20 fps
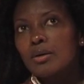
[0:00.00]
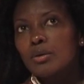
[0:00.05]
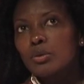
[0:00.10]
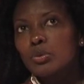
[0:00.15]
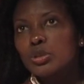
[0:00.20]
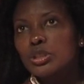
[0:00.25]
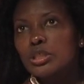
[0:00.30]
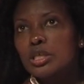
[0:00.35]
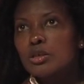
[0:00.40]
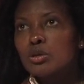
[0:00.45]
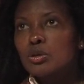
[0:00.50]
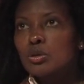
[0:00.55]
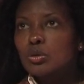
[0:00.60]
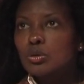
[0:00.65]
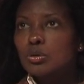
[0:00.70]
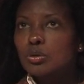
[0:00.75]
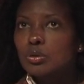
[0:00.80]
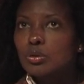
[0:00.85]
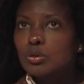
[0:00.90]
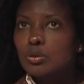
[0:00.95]
un
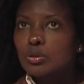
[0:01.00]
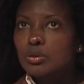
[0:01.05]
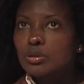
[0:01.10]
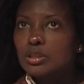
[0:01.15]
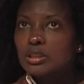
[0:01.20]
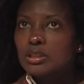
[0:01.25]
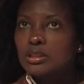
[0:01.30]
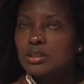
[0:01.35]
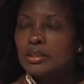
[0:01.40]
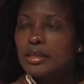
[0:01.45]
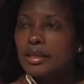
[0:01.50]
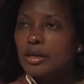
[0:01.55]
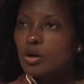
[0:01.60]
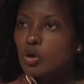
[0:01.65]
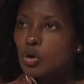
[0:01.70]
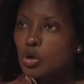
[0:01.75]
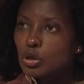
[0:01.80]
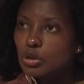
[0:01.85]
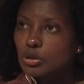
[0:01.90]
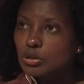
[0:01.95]
segno di
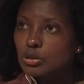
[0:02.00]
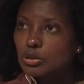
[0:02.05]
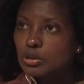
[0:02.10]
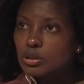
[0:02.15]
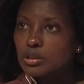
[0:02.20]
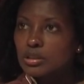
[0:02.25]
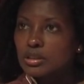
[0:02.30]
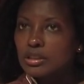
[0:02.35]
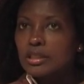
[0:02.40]
ricordo,